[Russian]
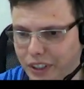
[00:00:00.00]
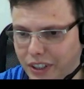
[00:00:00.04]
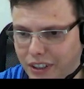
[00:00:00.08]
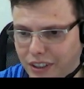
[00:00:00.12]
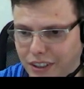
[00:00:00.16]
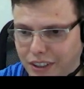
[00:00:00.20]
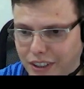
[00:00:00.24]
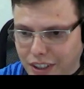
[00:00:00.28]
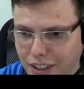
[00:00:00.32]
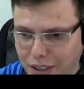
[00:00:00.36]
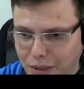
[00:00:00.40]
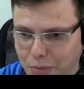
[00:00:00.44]

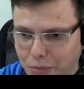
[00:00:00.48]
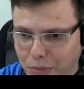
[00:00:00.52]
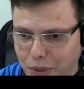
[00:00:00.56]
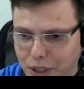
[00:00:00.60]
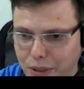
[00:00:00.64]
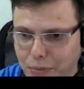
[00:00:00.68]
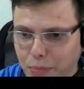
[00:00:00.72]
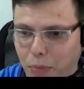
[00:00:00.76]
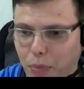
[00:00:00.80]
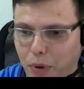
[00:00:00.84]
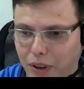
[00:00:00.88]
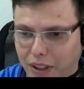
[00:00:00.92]
Э, и
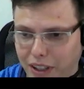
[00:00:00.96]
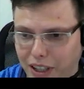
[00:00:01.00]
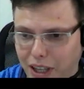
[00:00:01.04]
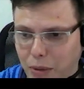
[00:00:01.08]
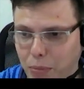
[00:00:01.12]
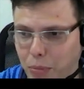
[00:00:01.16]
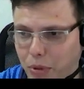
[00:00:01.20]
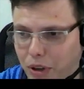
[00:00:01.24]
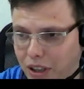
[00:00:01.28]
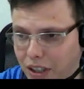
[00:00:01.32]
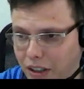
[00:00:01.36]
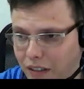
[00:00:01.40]
мы,
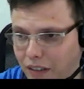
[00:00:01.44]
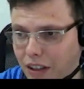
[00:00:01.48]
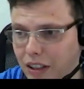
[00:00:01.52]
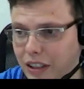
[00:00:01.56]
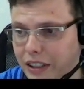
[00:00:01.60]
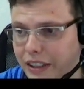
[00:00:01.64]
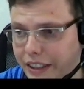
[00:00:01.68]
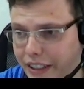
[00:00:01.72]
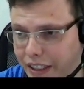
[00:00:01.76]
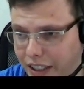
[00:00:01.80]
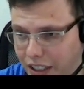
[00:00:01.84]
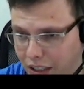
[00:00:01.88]
я
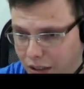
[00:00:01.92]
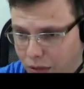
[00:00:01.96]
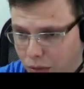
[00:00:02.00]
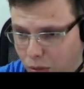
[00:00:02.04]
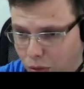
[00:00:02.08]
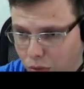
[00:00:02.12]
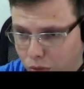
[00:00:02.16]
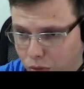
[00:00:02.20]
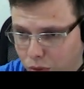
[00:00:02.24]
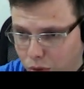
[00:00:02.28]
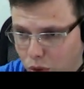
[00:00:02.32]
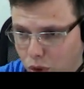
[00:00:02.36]
продавал
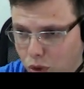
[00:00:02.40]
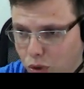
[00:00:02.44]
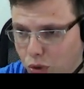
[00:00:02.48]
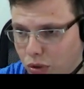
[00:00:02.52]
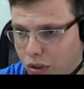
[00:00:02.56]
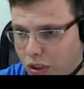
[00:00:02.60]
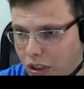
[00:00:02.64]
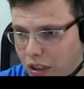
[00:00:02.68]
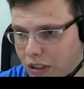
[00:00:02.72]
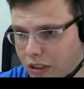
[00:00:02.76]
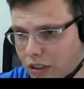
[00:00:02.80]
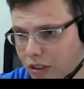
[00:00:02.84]
евро. Все,
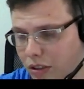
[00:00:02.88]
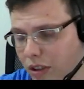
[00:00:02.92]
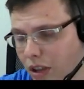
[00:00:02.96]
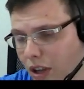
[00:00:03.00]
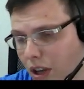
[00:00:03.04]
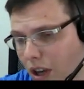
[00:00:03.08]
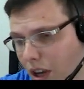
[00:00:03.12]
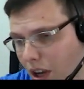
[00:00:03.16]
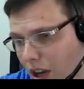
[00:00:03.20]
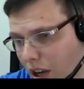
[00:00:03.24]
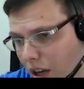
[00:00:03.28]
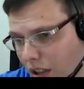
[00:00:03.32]
что я здесь
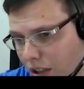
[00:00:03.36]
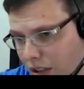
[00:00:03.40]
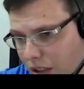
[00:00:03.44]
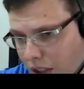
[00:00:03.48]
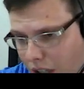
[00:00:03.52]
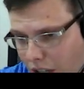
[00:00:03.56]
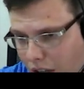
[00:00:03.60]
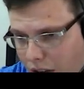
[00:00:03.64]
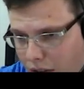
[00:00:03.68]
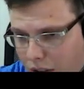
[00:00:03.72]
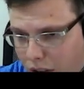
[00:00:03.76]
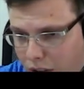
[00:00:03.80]

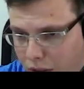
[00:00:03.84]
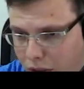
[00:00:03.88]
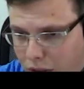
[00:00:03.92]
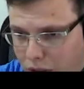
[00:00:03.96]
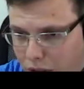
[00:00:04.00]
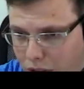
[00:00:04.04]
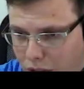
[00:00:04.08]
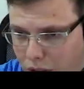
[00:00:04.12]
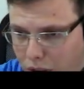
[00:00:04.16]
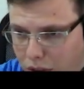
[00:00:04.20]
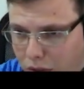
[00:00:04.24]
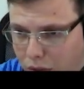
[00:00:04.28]
торговал
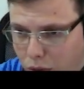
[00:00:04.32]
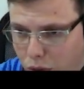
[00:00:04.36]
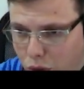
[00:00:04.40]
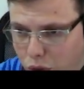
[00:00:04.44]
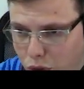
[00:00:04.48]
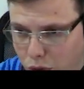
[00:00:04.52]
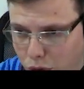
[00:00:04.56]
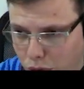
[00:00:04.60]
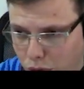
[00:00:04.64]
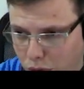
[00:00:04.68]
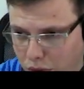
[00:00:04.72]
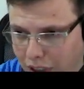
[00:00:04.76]
э,
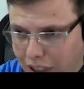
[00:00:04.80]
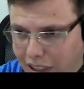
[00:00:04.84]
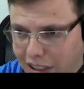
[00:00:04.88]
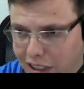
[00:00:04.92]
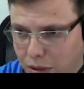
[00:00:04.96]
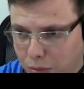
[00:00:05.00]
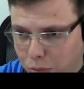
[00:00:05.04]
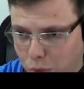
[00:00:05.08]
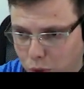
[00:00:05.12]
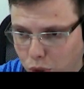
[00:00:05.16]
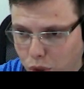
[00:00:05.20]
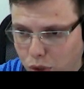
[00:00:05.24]
вручную на
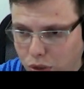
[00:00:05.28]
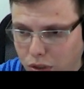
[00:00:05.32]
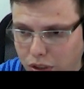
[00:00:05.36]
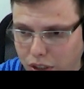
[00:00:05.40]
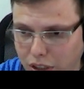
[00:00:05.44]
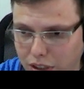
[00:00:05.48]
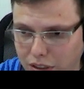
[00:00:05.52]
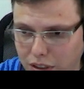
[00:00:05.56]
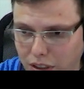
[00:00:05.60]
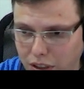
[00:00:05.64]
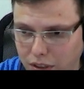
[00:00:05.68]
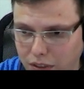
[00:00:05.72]
этом счете,
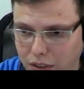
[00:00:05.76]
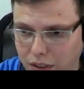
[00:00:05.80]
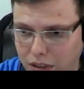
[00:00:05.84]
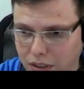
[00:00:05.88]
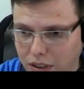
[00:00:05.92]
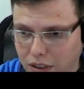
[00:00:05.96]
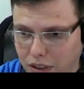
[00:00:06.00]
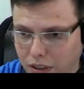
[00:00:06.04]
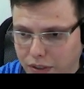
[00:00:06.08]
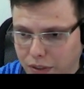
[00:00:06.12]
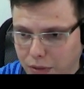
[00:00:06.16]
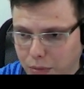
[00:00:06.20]
да,
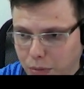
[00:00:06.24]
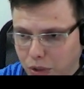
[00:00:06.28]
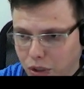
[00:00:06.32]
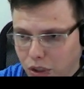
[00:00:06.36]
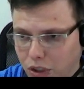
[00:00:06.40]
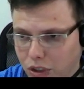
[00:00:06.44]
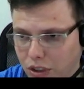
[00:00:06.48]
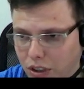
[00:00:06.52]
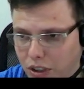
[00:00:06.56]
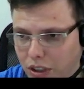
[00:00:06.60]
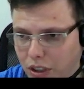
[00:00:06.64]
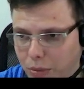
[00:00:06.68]
соответственно,
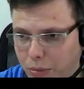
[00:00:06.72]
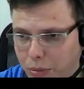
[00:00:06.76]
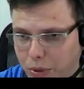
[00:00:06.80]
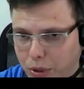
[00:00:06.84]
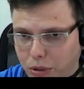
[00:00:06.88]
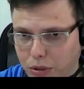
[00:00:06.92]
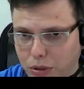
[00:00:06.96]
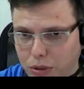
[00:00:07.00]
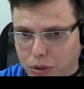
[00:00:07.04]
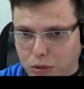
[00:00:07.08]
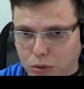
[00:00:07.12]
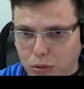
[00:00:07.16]
автоматически
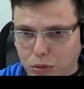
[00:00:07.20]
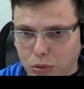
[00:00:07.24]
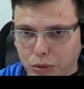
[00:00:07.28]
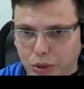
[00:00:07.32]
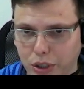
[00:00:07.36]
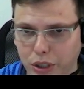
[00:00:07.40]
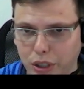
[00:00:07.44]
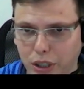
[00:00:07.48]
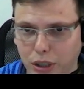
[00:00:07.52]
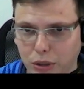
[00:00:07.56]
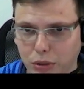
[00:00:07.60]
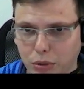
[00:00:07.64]
копировалось у
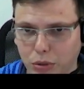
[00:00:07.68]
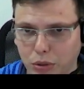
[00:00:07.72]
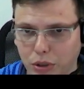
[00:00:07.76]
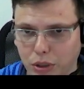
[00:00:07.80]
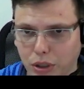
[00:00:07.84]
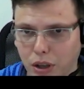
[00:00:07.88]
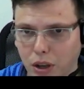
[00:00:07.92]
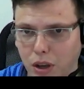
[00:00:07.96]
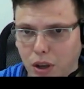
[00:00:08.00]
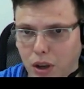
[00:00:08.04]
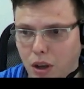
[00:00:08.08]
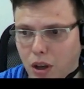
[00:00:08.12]
людей,
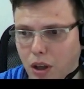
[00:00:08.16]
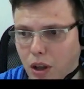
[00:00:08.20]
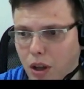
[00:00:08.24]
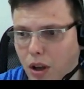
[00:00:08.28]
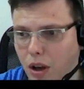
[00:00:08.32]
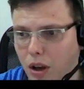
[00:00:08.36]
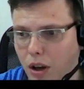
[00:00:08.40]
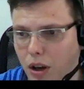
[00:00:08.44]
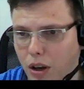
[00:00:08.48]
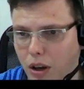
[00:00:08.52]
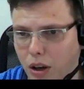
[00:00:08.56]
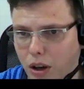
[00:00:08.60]
которые
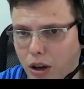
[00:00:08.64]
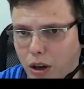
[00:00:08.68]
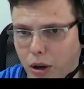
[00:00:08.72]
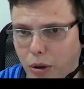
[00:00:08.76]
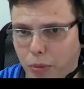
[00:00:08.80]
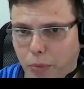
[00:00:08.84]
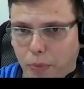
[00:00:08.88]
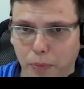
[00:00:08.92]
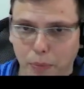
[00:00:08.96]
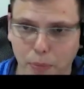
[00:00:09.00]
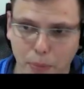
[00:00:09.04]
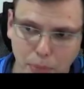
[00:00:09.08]

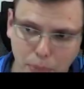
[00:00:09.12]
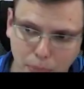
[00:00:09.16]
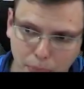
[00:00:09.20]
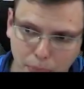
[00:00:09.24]
а,